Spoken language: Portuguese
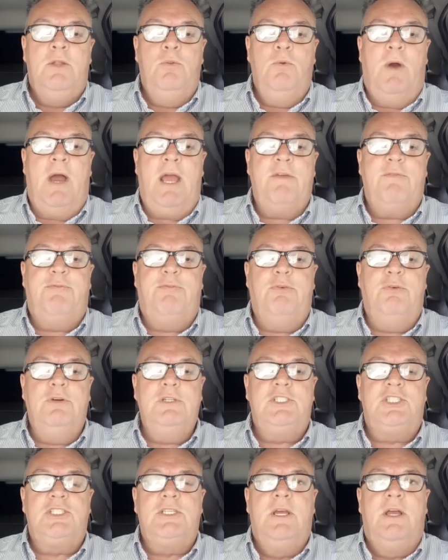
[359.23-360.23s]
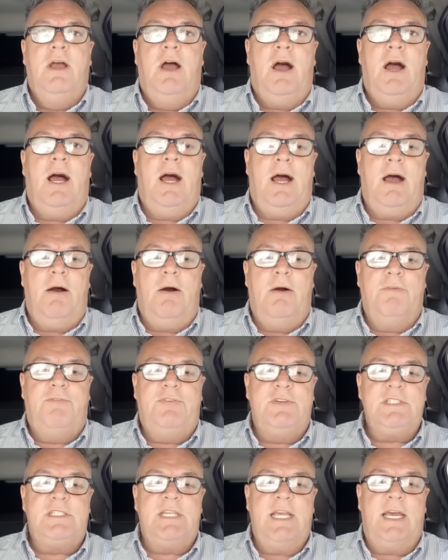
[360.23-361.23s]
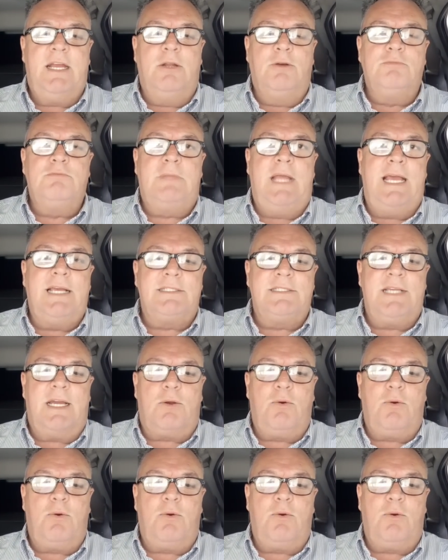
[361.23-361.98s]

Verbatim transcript: No iFood a, fizeram 10